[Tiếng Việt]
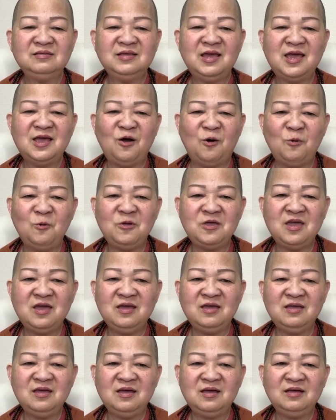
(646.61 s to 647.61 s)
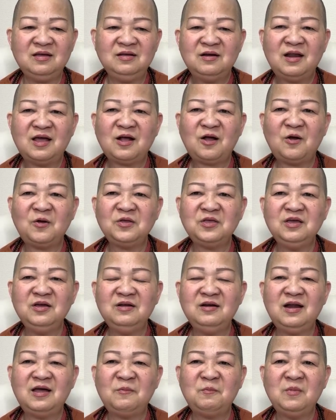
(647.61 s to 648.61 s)
về hữu vi á là coi
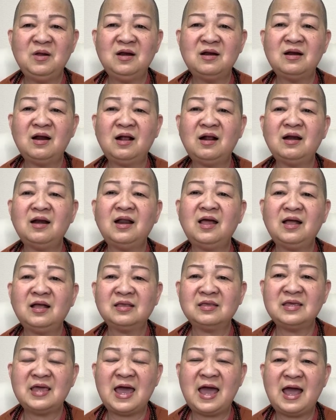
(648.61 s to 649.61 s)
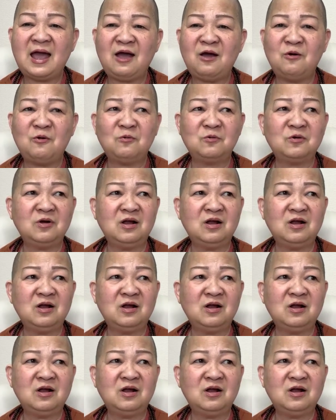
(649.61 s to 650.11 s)
như là mình rất là giàu,